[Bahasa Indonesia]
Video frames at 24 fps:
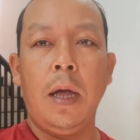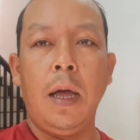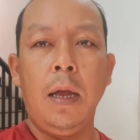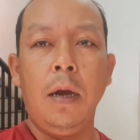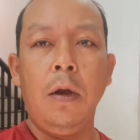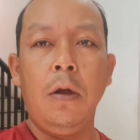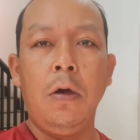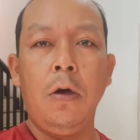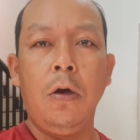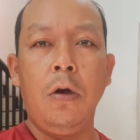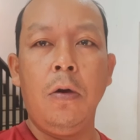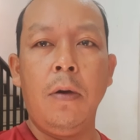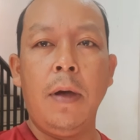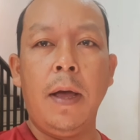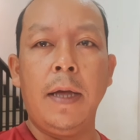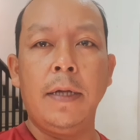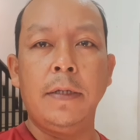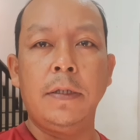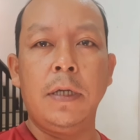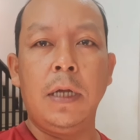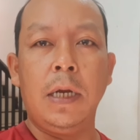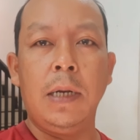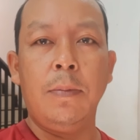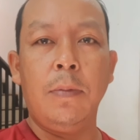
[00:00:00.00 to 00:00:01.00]
Halo,
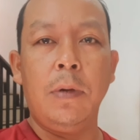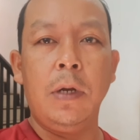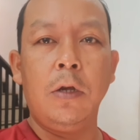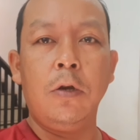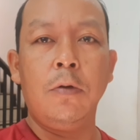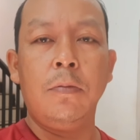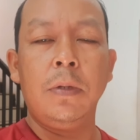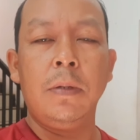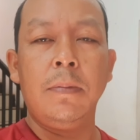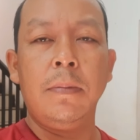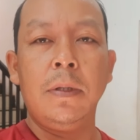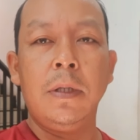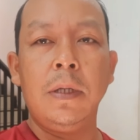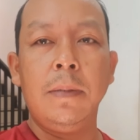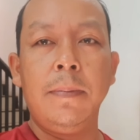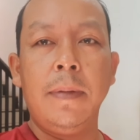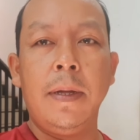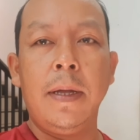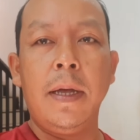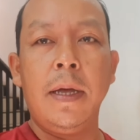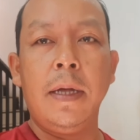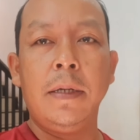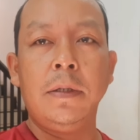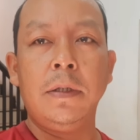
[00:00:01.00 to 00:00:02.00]
assalamualaikum
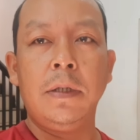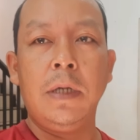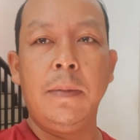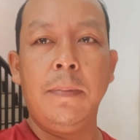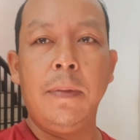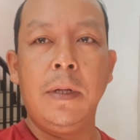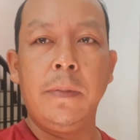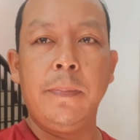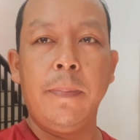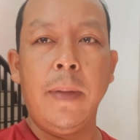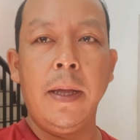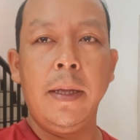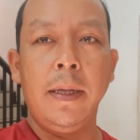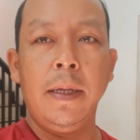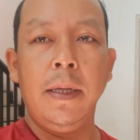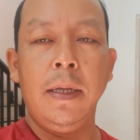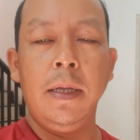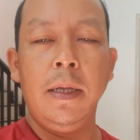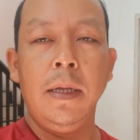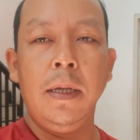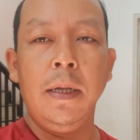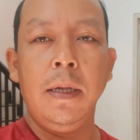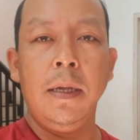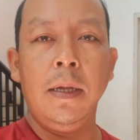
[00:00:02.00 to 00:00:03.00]
teman-teman. Selamat
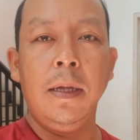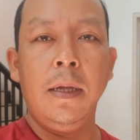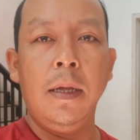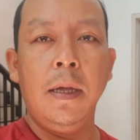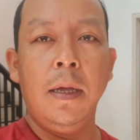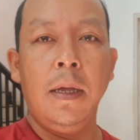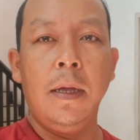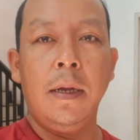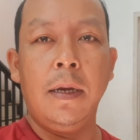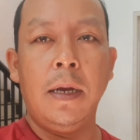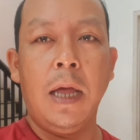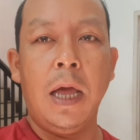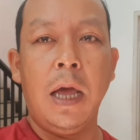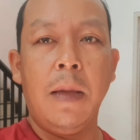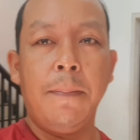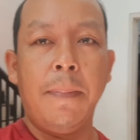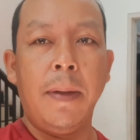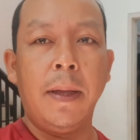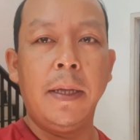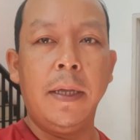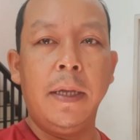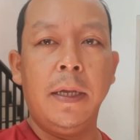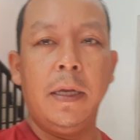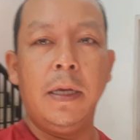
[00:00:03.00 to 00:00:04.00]
pagi. Nah,
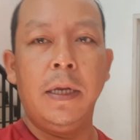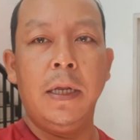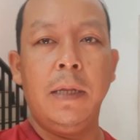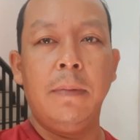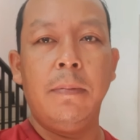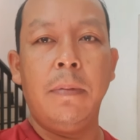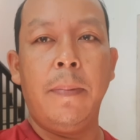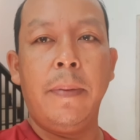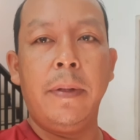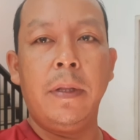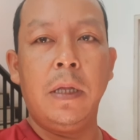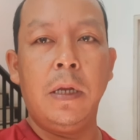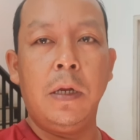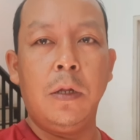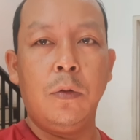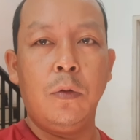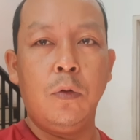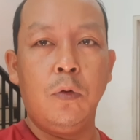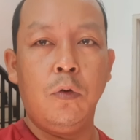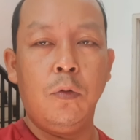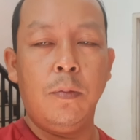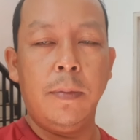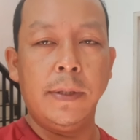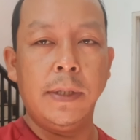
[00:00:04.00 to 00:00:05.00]
pagi ini Bapak jadi
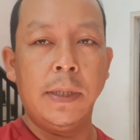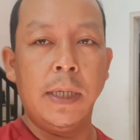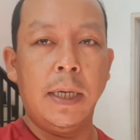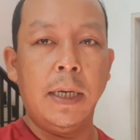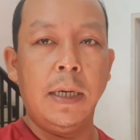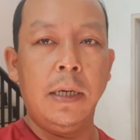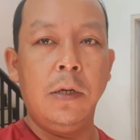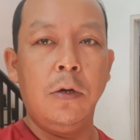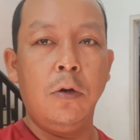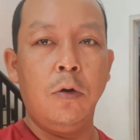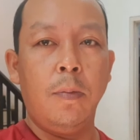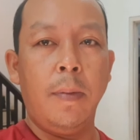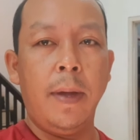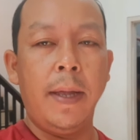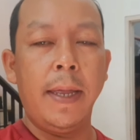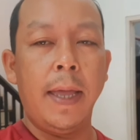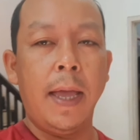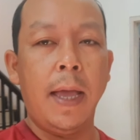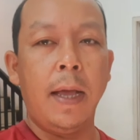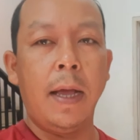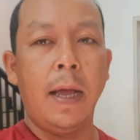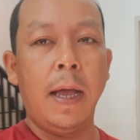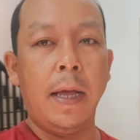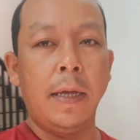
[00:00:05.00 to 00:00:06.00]
tuh masih ada di rumah
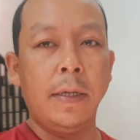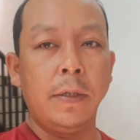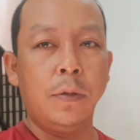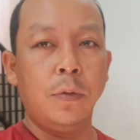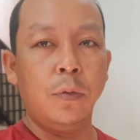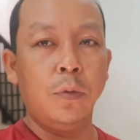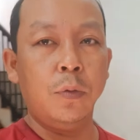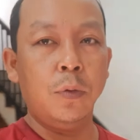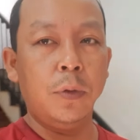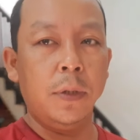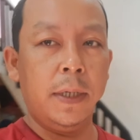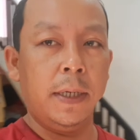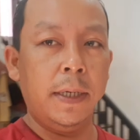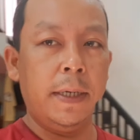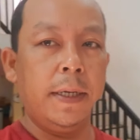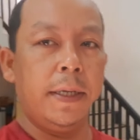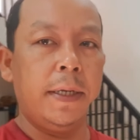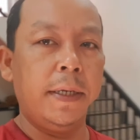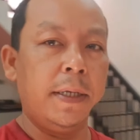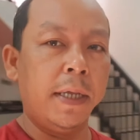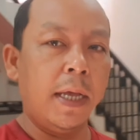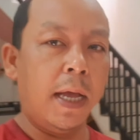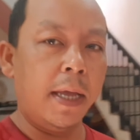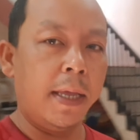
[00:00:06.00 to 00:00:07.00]
ya, ngasuh
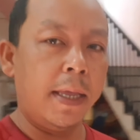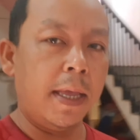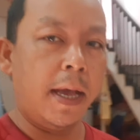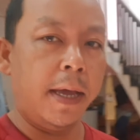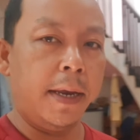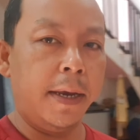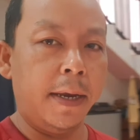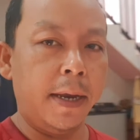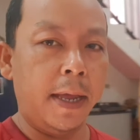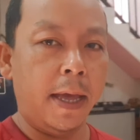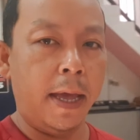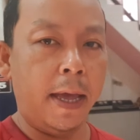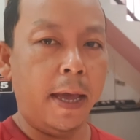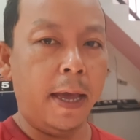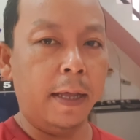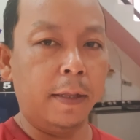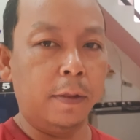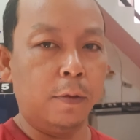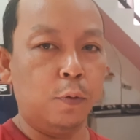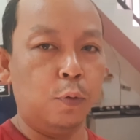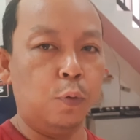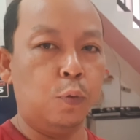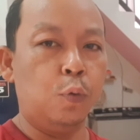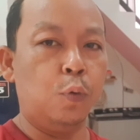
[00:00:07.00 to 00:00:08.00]
Dede Jayana
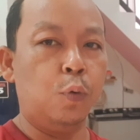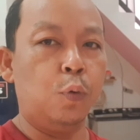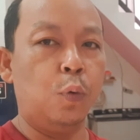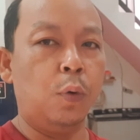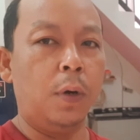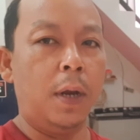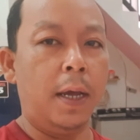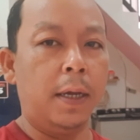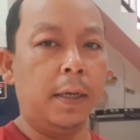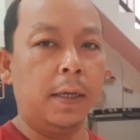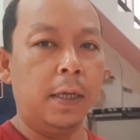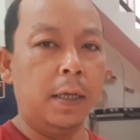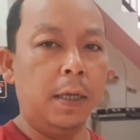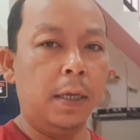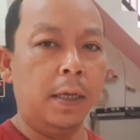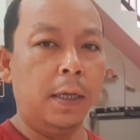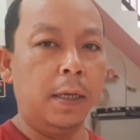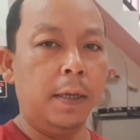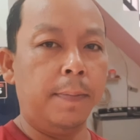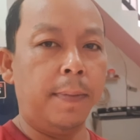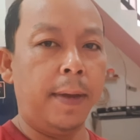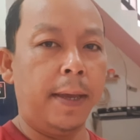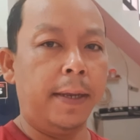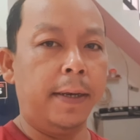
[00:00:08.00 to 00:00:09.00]
tuh
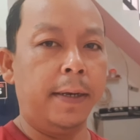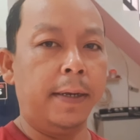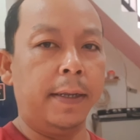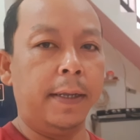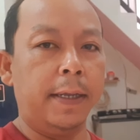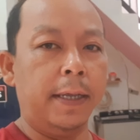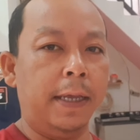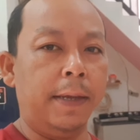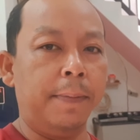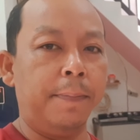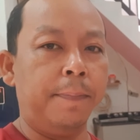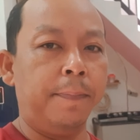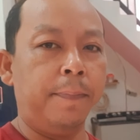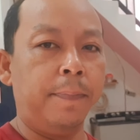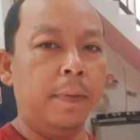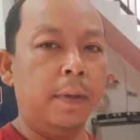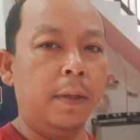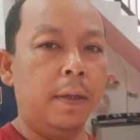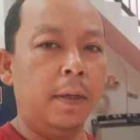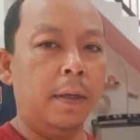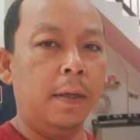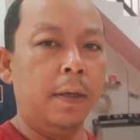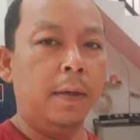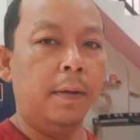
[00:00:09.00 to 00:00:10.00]
lagi main game
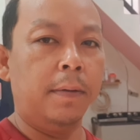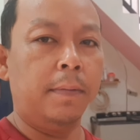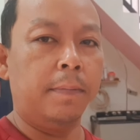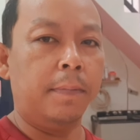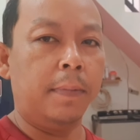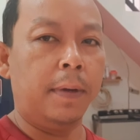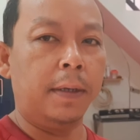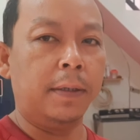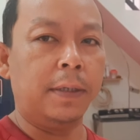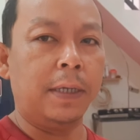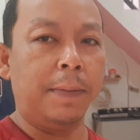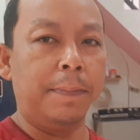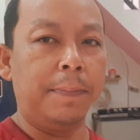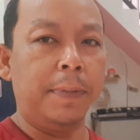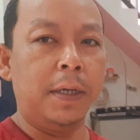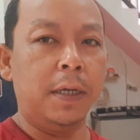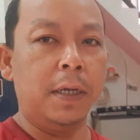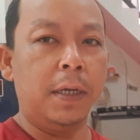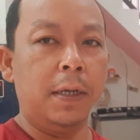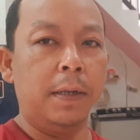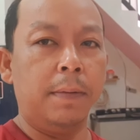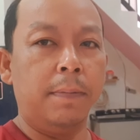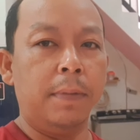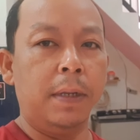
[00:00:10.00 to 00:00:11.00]

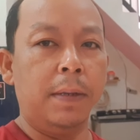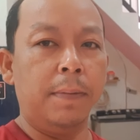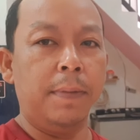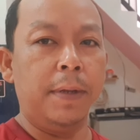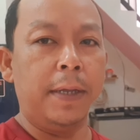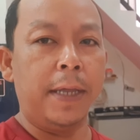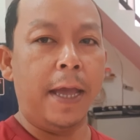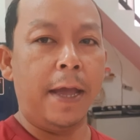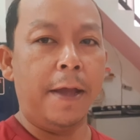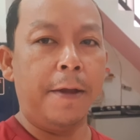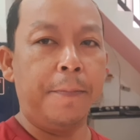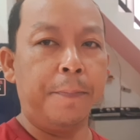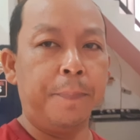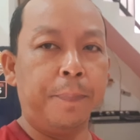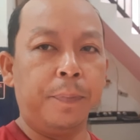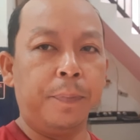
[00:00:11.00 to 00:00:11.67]
sambil mimi ya.